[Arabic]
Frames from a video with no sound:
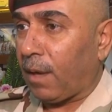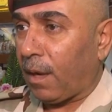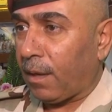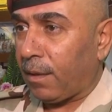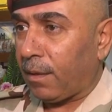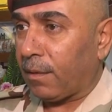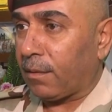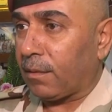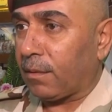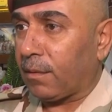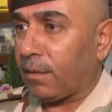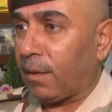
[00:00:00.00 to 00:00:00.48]

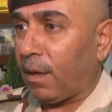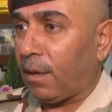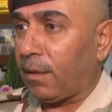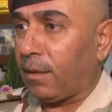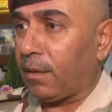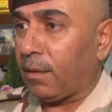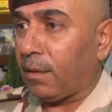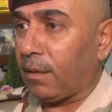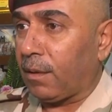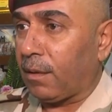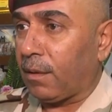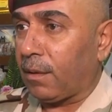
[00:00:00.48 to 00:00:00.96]
كانت
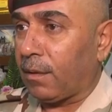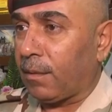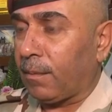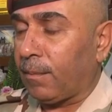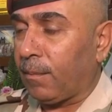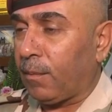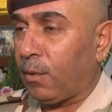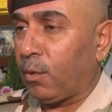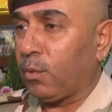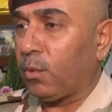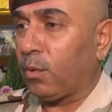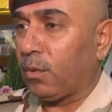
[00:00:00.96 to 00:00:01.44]
يعني
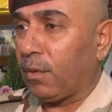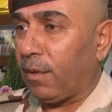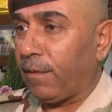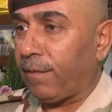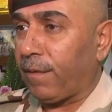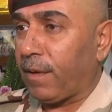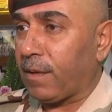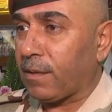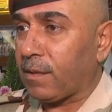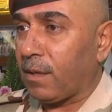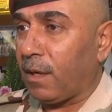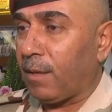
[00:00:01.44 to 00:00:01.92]

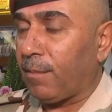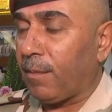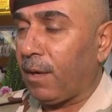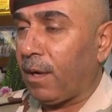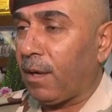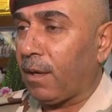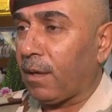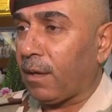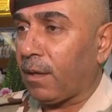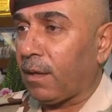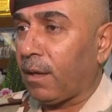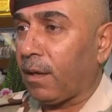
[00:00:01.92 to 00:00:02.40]
الفاصلة
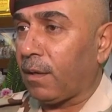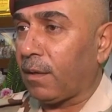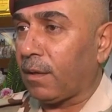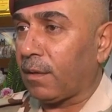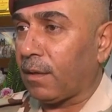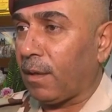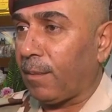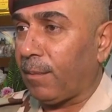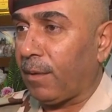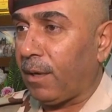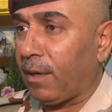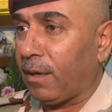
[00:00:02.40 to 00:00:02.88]
مع
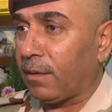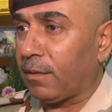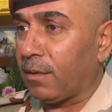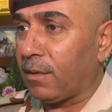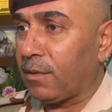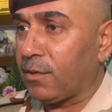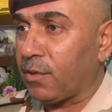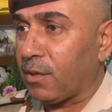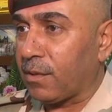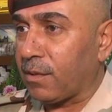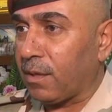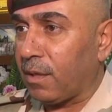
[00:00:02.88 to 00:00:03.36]
قيادة عمليات
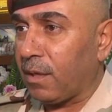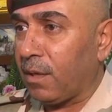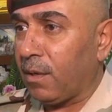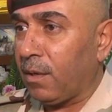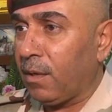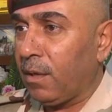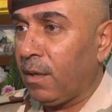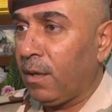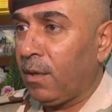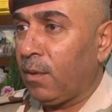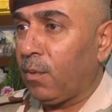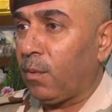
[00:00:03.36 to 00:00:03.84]

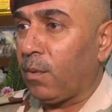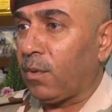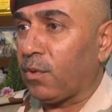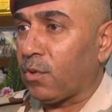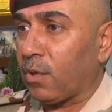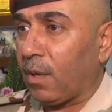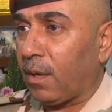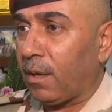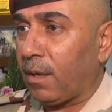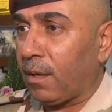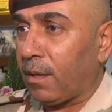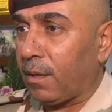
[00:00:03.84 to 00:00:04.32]
الجزيرة وإن
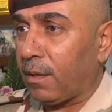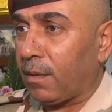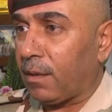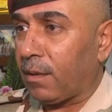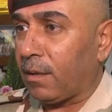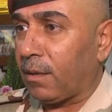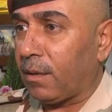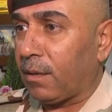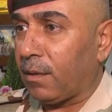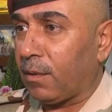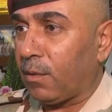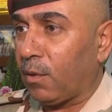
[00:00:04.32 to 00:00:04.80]
شاء الله
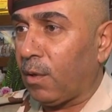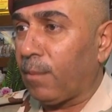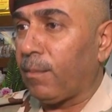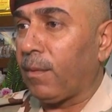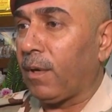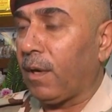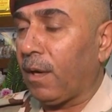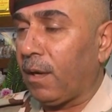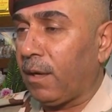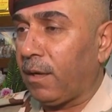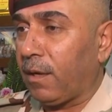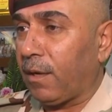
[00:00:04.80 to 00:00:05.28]

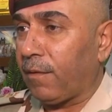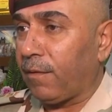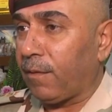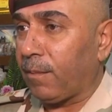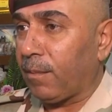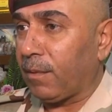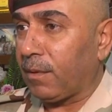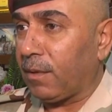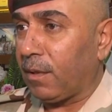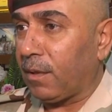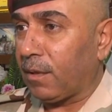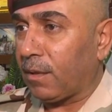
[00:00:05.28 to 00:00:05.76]
نؤمن أهلنا
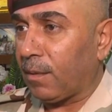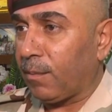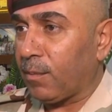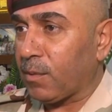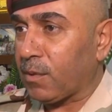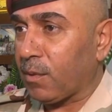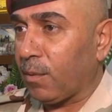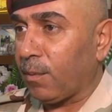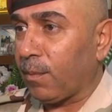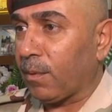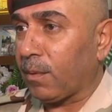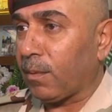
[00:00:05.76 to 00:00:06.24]
في مدينة
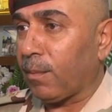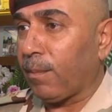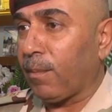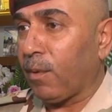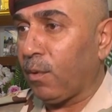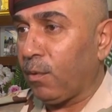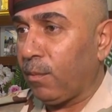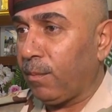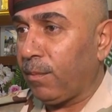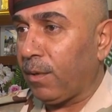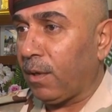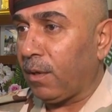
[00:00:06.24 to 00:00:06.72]
المصر
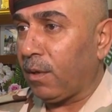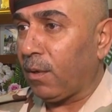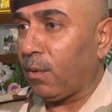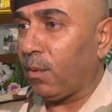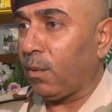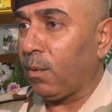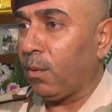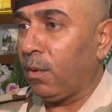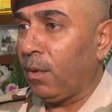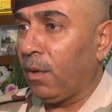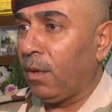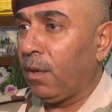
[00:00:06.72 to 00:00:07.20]
ونطمنهم
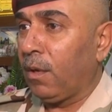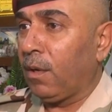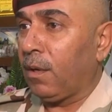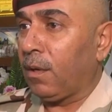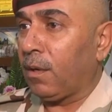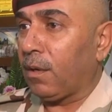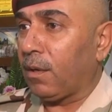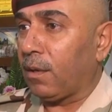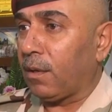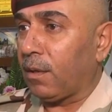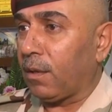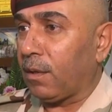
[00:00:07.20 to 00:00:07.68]
بأنه
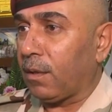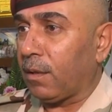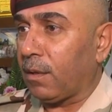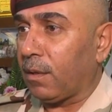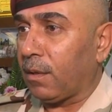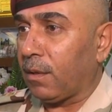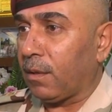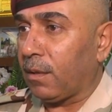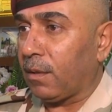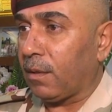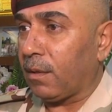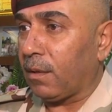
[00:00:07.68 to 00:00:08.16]

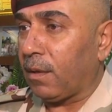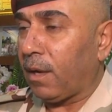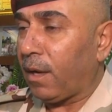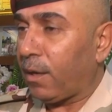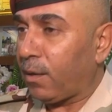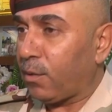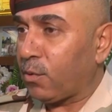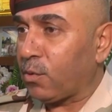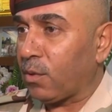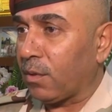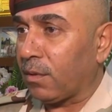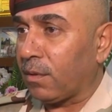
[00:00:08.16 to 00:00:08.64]

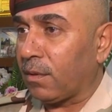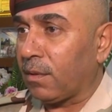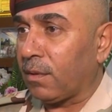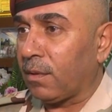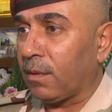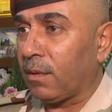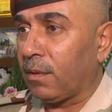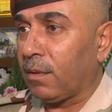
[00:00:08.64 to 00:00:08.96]
لا يوجد